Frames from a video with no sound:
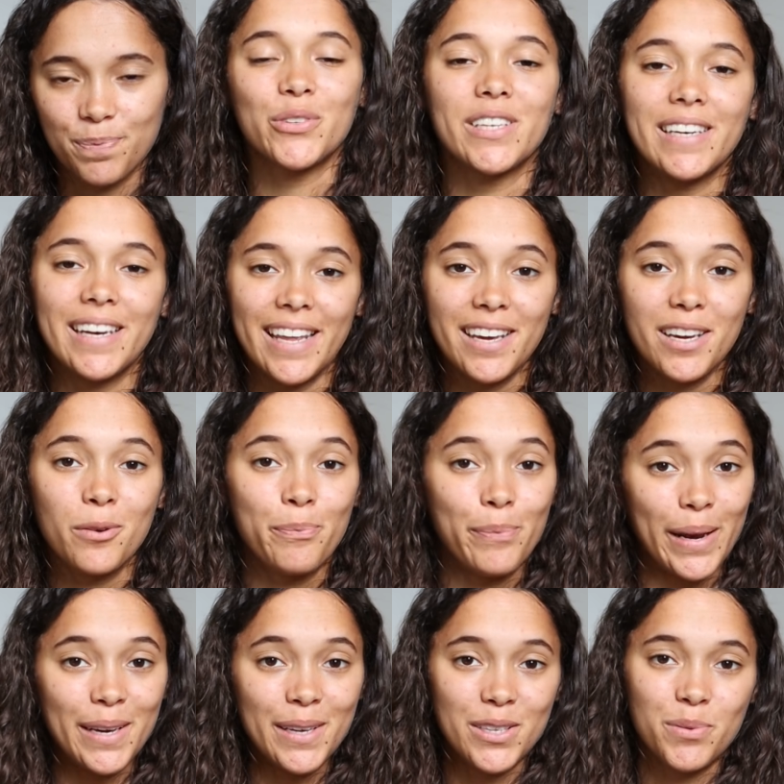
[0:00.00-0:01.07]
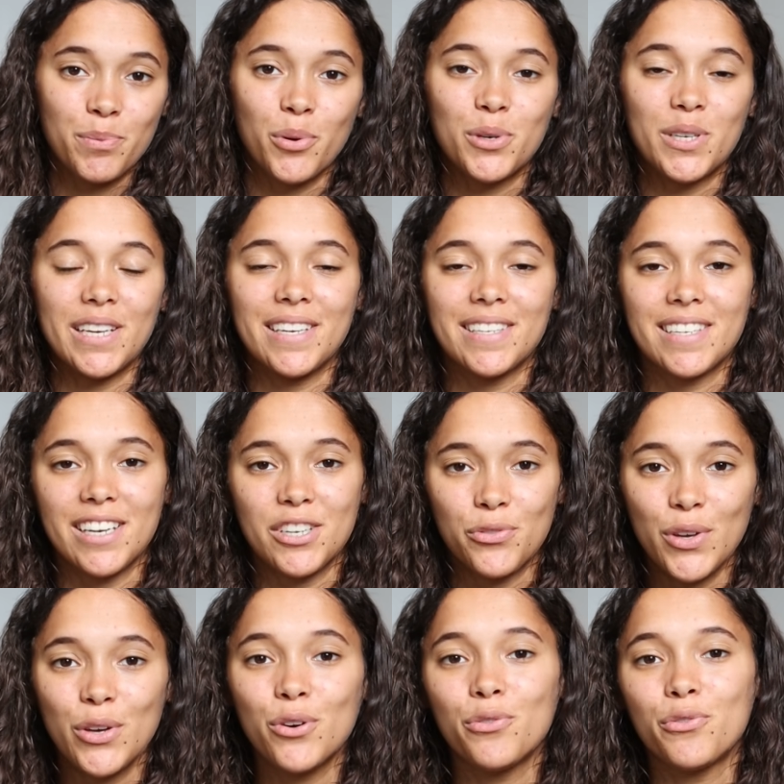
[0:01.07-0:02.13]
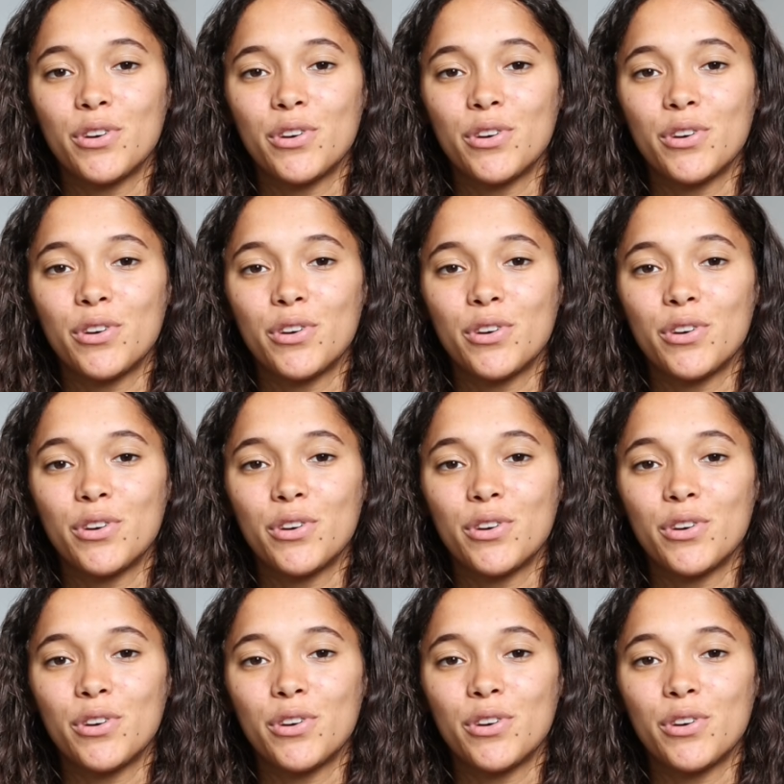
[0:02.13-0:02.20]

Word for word: Und den Link blinkist.de slash vio